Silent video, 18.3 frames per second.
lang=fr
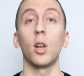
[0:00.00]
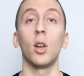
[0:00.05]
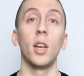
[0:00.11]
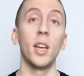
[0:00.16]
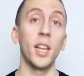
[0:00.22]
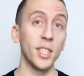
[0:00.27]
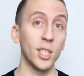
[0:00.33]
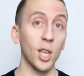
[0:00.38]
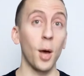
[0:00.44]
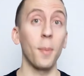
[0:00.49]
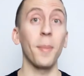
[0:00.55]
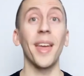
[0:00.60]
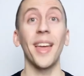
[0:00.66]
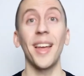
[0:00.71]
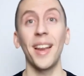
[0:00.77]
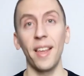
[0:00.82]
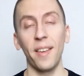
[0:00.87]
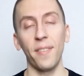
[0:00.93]
les hommes
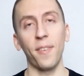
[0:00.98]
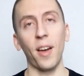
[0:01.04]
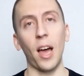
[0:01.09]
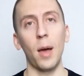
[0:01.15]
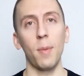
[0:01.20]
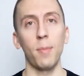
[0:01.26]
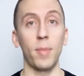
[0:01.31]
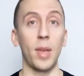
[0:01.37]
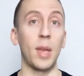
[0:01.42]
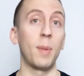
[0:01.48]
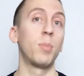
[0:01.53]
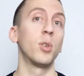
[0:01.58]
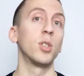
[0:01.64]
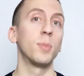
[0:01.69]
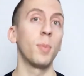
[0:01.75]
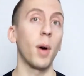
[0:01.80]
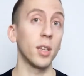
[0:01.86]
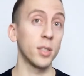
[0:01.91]
et les femmes, est
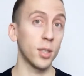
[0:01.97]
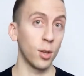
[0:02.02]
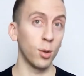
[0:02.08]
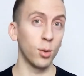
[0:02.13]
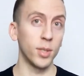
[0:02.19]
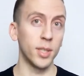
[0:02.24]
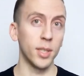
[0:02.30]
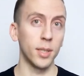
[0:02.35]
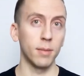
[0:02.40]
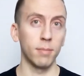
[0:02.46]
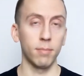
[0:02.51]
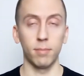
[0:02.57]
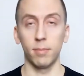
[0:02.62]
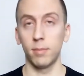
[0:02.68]
plus basse que d'autres sites.